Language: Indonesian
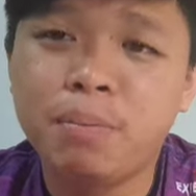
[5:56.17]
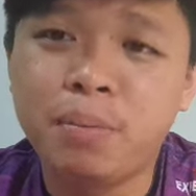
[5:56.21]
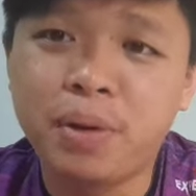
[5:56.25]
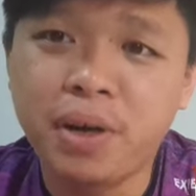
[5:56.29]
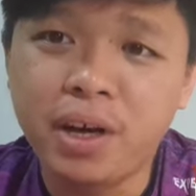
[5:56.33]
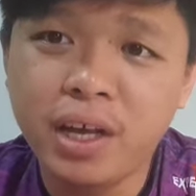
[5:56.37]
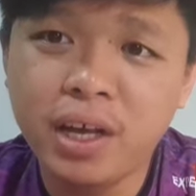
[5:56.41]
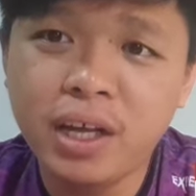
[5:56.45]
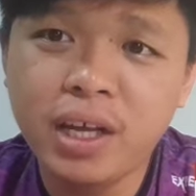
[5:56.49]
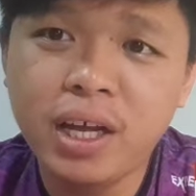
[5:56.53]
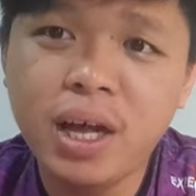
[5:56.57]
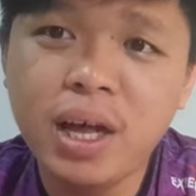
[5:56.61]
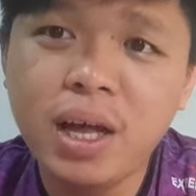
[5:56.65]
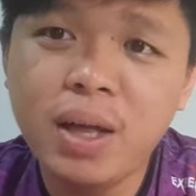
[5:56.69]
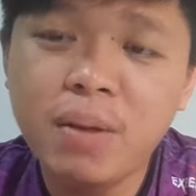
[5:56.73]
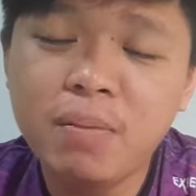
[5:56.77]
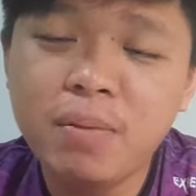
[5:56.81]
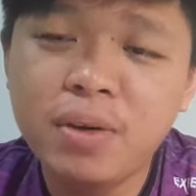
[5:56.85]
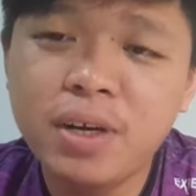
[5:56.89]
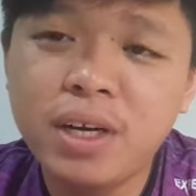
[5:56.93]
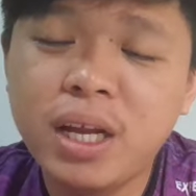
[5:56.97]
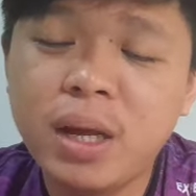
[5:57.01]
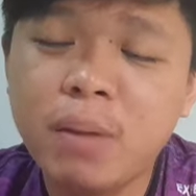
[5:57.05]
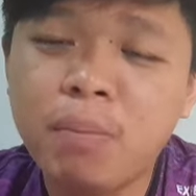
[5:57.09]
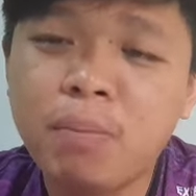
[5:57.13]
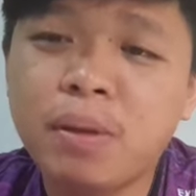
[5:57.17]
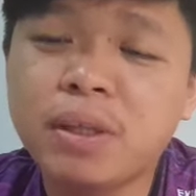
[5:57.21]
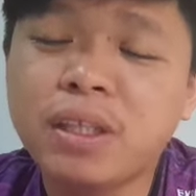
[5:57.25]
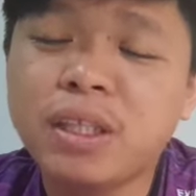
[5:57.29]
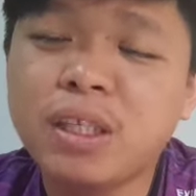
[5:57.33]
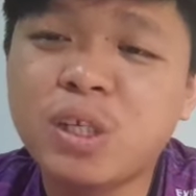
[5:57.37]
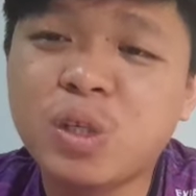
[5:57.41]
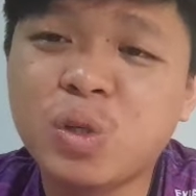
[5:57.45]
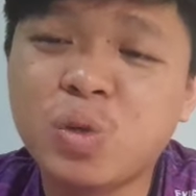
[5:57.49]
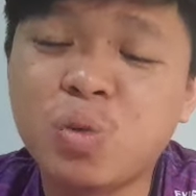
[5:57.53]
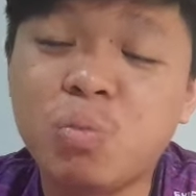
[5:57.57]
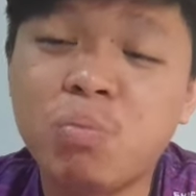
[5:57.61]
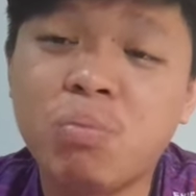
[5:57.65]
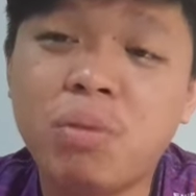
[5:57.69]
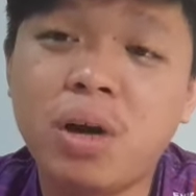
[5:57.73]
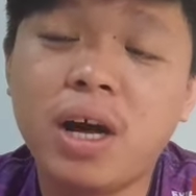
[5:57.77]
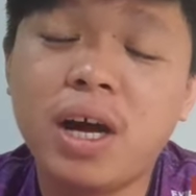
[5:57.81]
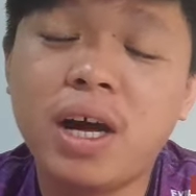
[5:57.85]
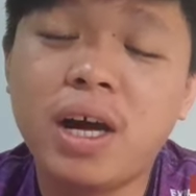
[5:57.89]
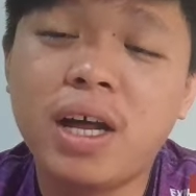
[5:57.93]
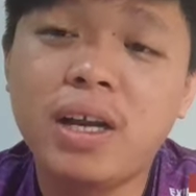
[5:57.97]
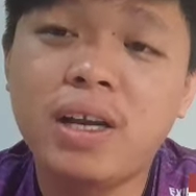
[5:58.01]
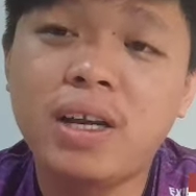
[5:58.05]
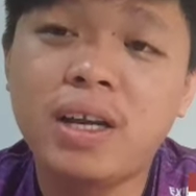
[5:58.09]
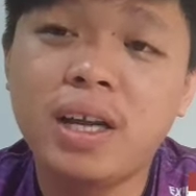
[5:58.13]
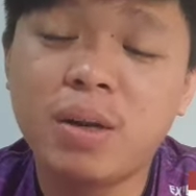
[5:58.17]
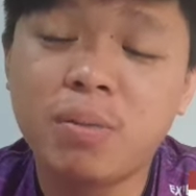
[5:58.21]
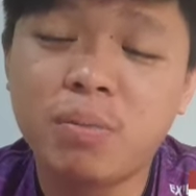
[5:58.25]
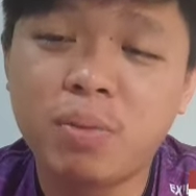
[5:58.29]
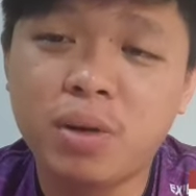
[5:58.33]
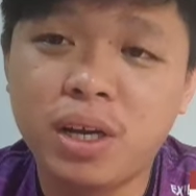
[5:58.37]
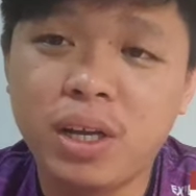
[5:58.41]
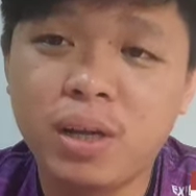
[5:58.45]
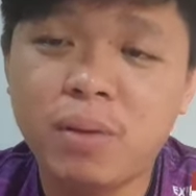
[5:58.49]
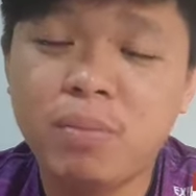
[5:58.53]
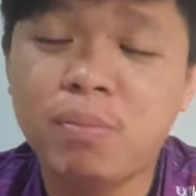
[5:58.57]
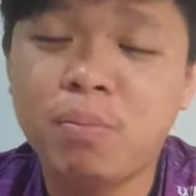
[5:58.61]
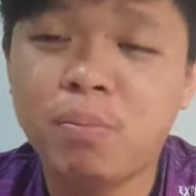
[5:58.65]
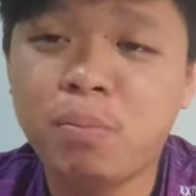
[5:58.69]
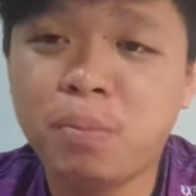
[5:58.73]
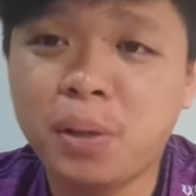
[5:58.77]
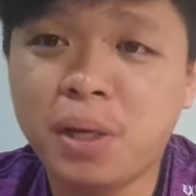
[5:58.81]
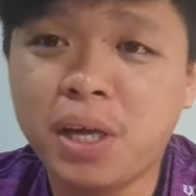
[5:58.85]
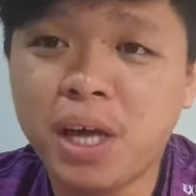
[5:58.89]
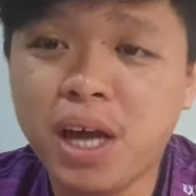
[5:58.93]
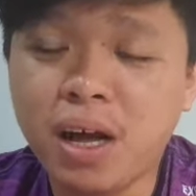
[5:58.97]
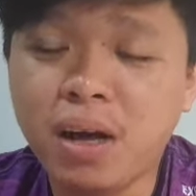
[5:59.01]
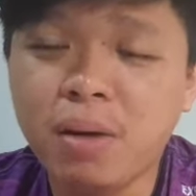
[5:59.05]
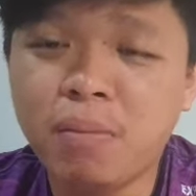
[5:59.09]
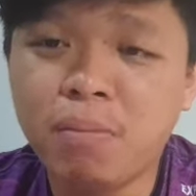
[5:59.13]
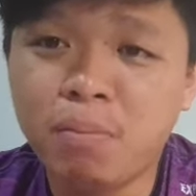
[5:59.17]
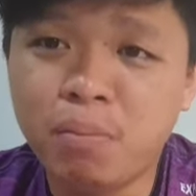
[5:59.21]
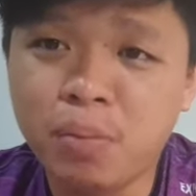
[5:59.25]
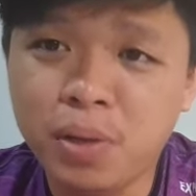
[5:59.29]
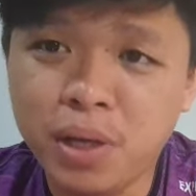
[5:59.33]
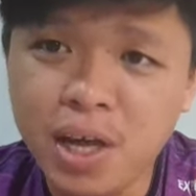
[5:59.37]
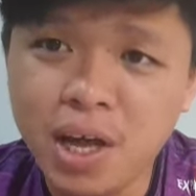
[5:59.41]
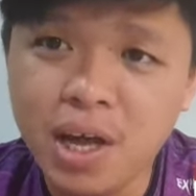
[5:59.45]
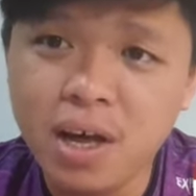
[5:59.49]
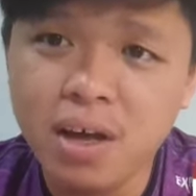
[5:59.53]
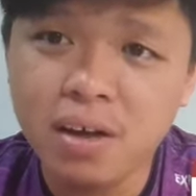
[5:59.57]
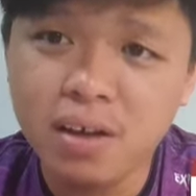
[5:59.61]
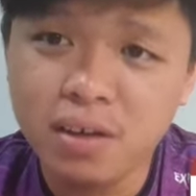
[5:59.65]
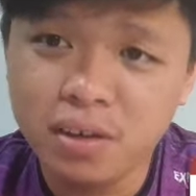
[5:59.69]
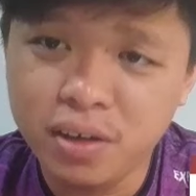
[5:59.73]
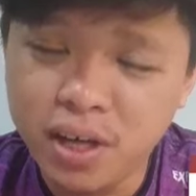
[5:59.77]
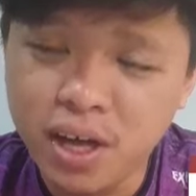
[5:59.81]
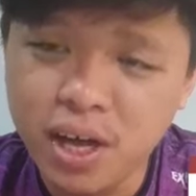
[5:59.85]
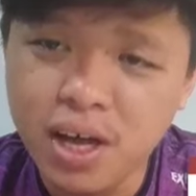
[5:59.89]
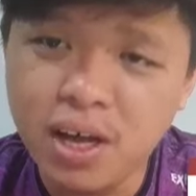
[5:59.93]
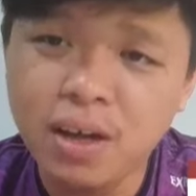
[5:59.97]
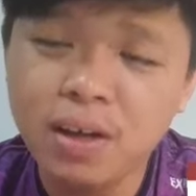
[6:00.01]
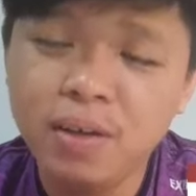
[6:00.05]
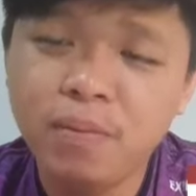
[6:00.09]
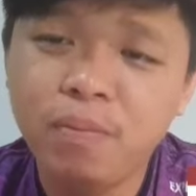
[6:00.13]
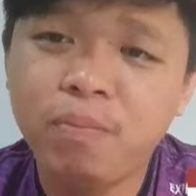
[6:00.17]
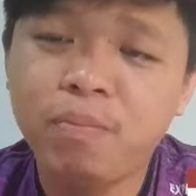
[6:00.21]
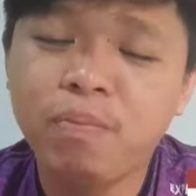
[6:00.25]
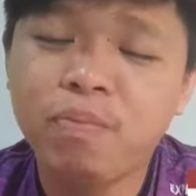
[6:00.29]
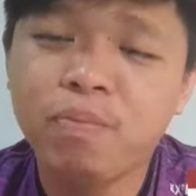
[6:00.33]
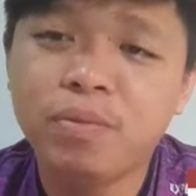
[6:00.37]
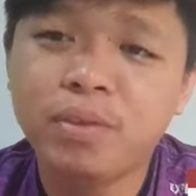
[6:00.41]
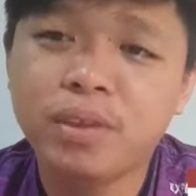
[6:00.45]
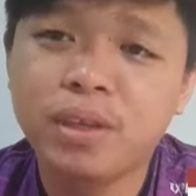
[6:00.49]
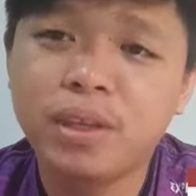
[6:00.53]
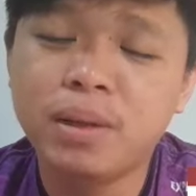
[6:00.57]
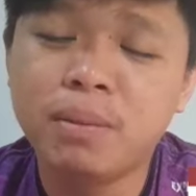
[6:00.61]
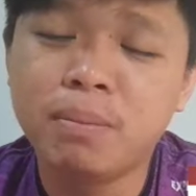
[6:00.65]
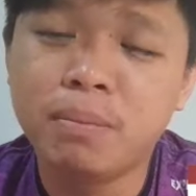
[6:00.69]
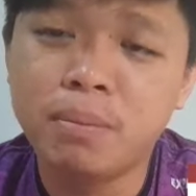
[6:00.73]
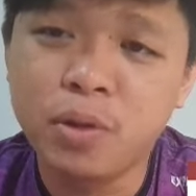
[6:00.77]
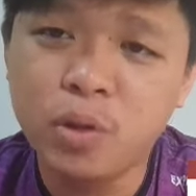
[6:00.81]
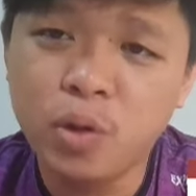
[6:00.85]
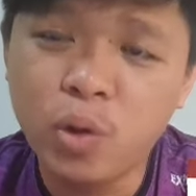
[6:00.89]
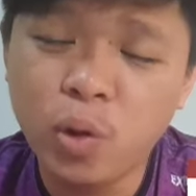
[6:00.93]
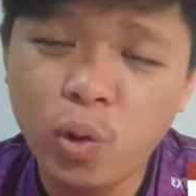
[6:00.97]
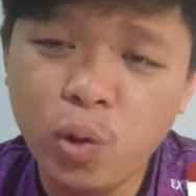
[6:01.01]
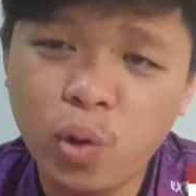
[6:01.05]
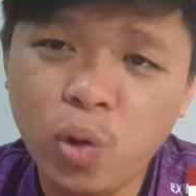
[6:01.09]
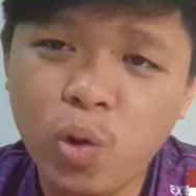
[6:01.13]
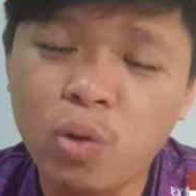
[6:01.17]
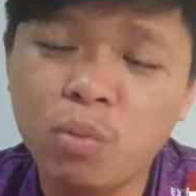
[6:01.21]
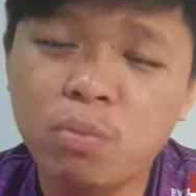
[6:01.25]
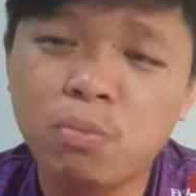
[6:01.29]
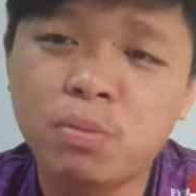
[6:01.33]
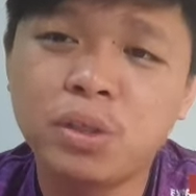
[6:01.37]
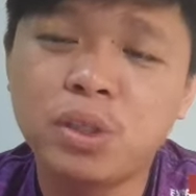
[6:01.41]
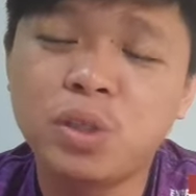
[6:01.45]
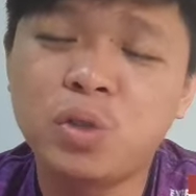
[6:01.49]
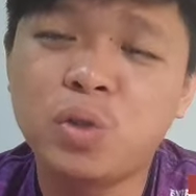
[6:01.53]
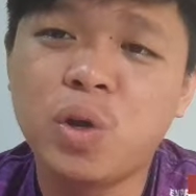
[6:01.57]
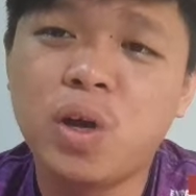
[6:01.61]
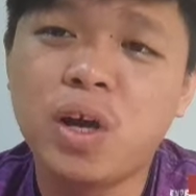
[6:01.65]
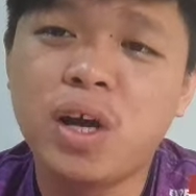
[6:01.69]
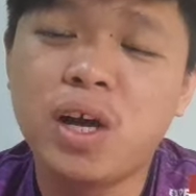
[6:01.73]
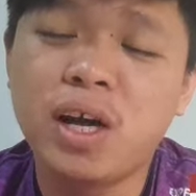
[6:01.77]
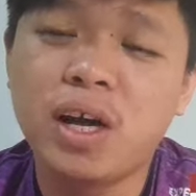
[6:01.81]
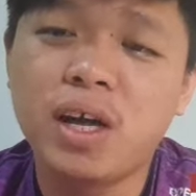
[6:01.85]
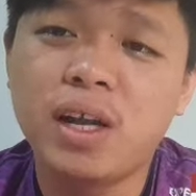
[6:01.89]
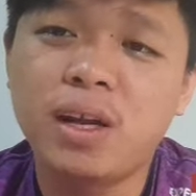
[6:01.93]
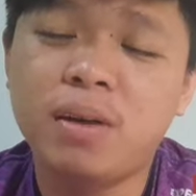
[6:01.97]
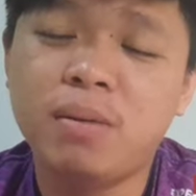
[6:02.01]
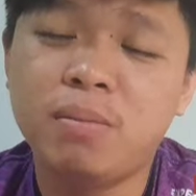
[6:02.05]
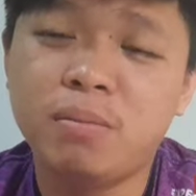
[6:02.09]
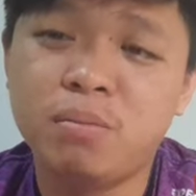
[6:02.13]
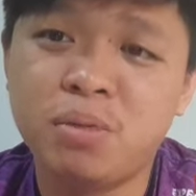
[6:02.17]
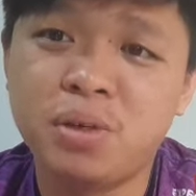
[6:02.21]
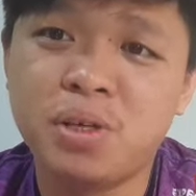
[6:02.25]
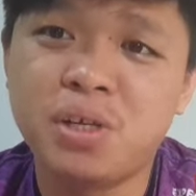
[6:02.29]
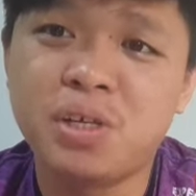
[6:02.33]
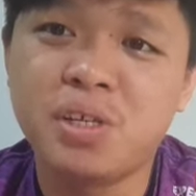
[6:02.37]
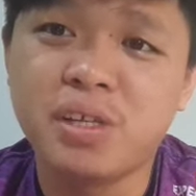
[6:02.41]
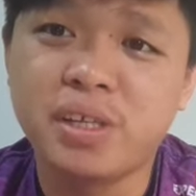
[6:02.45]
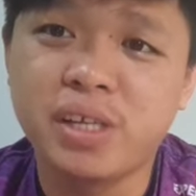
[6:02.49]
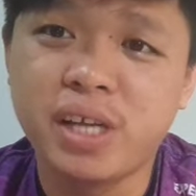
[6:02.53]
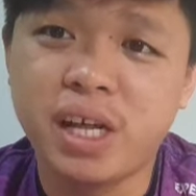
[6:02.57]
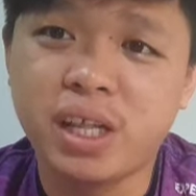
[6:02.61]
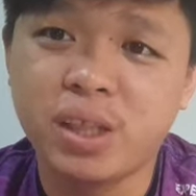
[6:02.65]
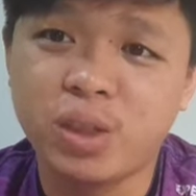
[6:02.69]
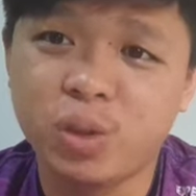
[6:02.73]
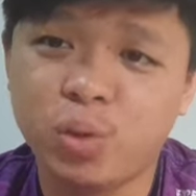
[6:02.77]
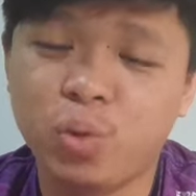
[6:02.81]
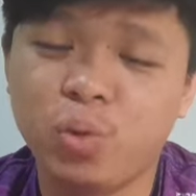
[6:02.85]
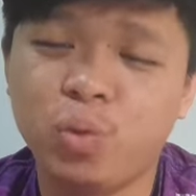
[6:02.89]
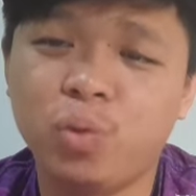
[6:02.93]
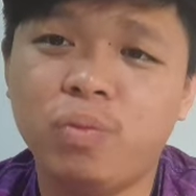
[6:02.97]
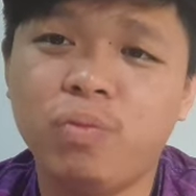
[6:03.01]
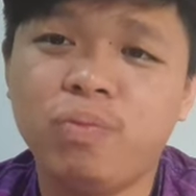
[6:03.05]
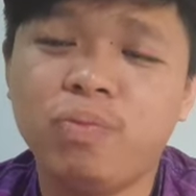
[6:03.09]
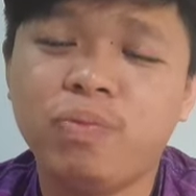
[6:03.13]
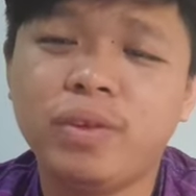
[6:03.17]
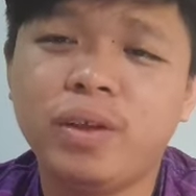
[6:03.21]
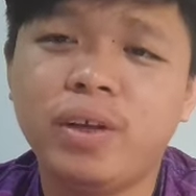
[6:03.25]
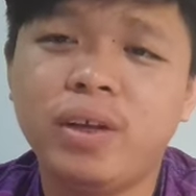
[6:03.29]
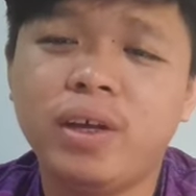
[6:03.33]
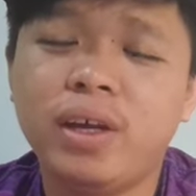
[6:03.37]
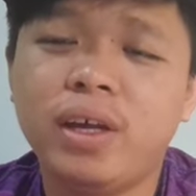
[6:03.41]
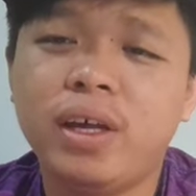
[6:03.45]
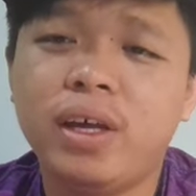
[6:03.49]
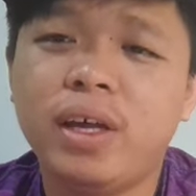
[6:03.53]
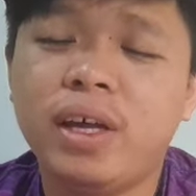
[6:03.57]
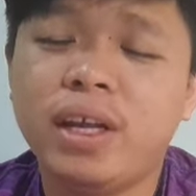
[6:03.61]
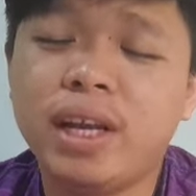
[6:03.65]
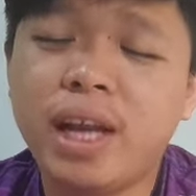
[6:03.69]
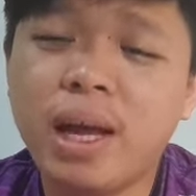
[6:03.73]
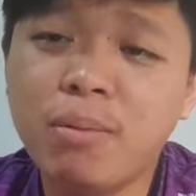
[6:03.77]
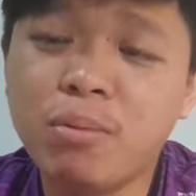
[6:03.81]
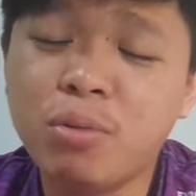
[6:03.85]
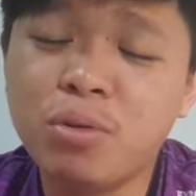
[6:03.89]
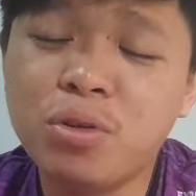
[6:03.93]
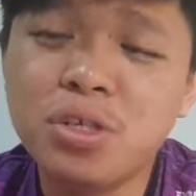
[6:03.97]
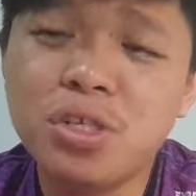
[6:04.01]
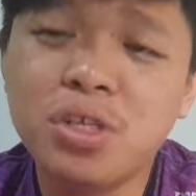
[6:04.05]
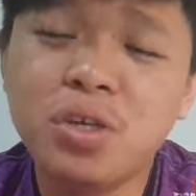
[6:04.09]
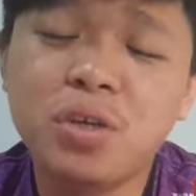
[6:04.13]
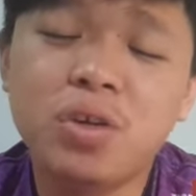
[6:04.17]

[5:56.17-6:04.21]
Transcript: mereka mendapat sumbangan daripada pihak-pihak yang menyokong perjuangan bersatu. Namun